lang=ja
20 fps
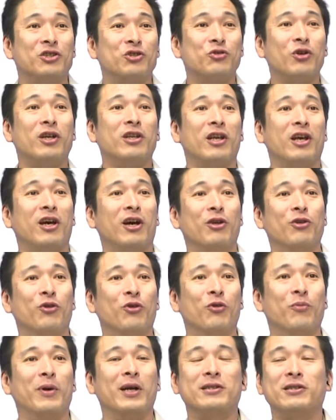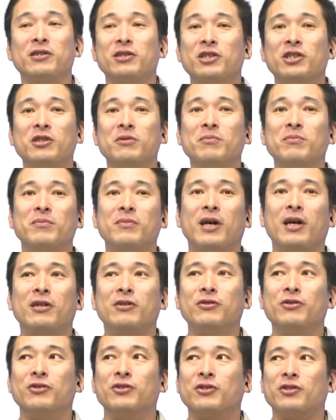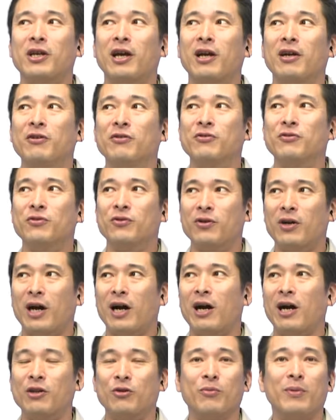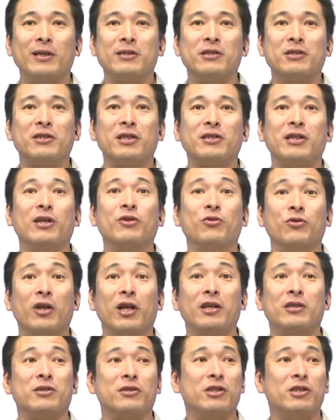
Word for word: 実はね、あの松新丸さんはあの松下さんとね、